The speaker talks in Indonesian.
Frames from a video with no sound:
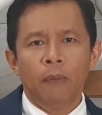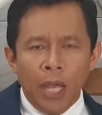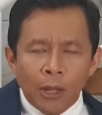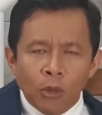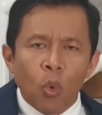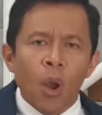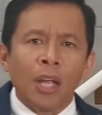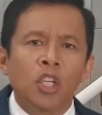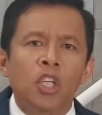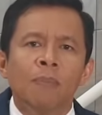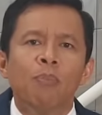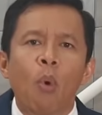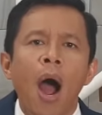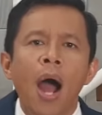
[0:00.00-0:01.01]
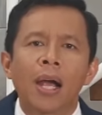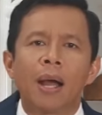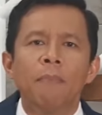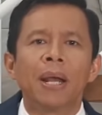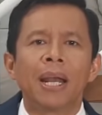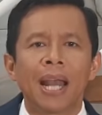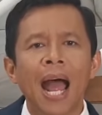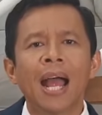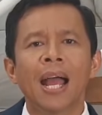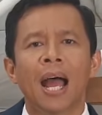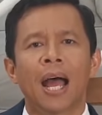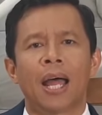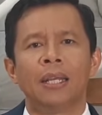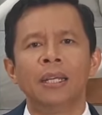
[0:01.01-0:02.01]
Itulah sebuah
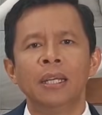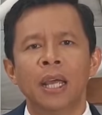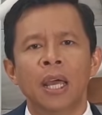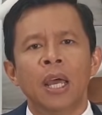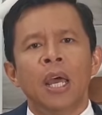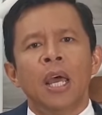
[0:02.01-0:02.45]
kemenangan